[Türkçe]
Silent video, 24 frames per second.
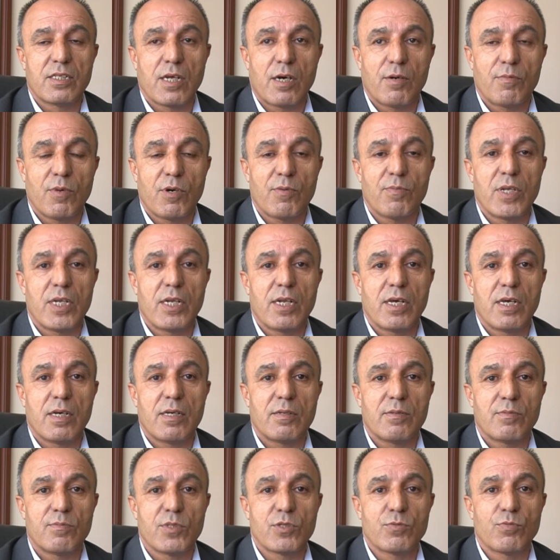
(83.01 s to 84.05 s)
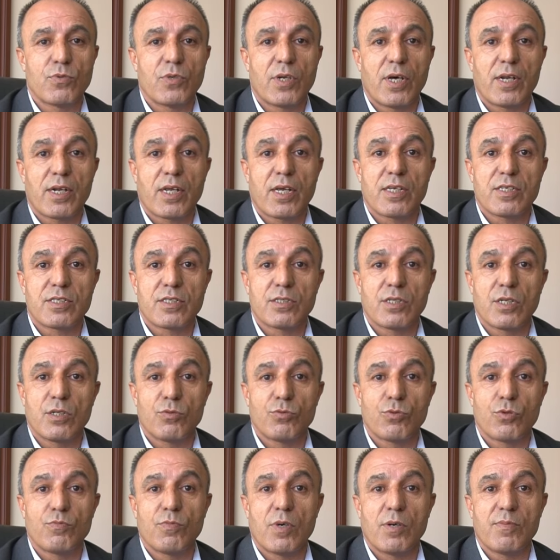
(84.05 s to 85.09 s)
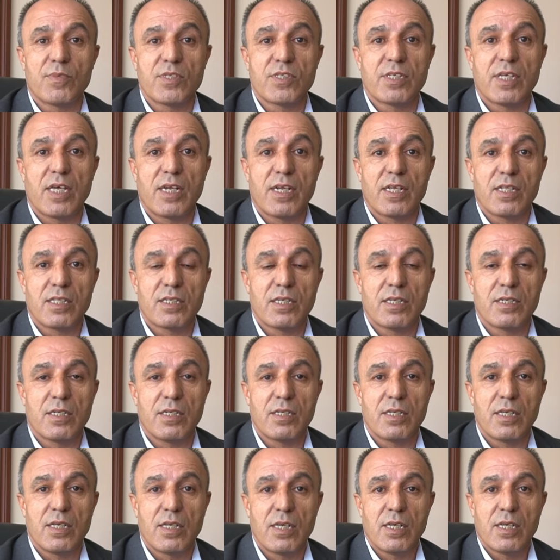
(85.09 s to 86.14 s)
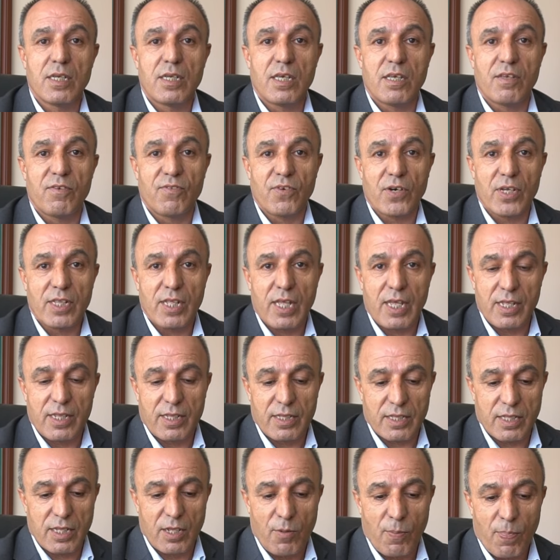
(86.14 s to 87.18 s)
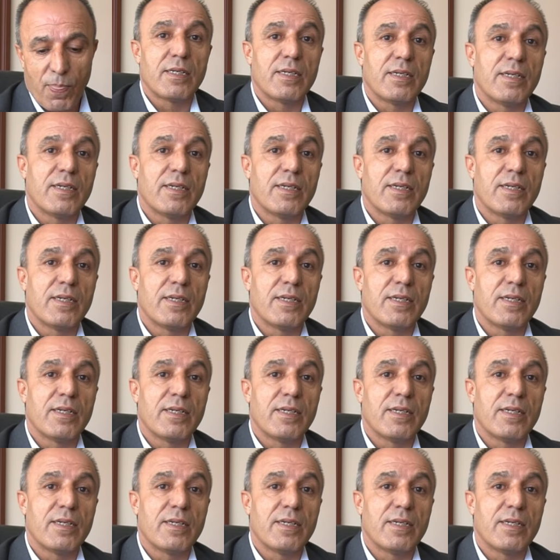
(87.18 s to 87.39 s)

tamamıyla biz bunun arkasında durmamız gerektiğini ifade etti.